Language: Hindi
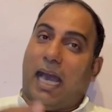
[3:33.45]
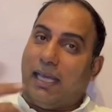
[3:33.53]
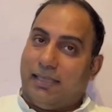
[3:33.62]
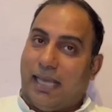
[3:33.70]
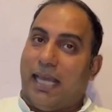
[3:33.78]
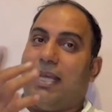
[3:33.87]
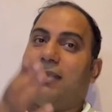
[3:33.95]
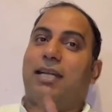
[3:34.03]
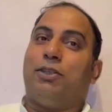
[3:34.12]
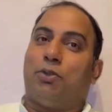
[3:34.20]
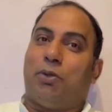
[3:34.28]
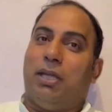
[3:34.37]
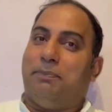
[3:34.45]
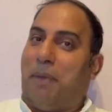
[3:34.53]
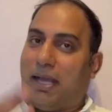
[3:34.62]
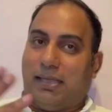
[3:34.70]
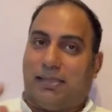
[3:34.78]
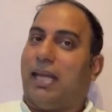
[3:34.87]
आईएसआई के एजेंट तो नहीं
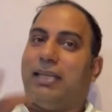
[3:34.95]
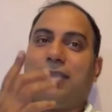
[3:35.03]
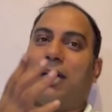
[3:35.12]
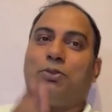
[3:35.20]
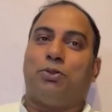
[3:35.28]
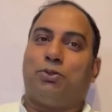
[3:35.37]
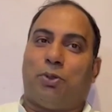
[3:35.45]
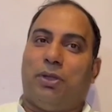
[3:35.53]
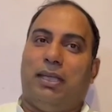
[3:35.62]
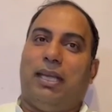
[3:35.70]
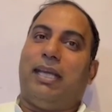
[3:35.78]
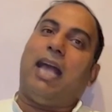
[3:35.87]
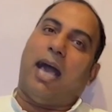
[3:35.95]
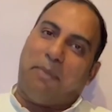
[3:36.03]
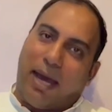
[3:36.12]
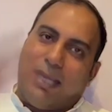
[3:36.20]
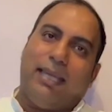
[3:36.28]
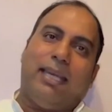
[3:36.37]
पाकिस्तान की जासूस तो नहीं लेकिन
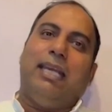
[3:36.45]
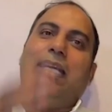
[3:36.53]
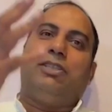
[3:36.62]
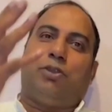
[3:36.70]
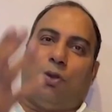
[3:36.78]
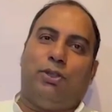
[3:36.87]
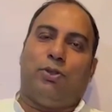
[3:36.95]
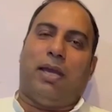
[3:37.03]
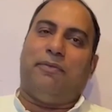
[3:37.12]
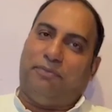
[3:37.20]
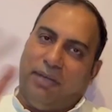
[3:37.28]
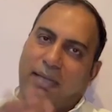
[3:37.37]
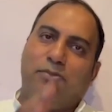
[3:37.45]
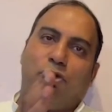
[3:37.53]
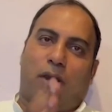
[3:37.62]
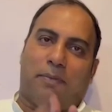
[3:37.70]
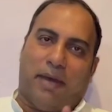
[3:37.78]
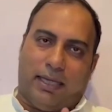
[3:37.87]
हमारी रियल स्टोरी जो है फिल्म
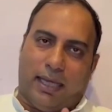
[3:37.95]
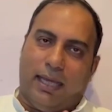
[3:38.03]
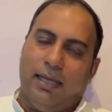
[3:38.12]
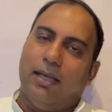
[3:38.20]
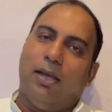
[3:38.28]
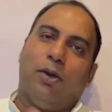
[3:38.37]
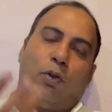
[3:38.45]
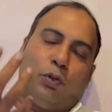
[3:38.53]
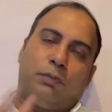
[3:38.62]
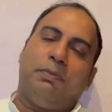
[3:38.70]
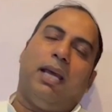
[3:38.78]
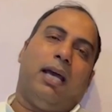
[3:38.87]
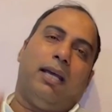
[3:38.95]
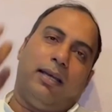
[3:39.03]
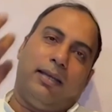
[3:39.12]
जो हमारी है उसमें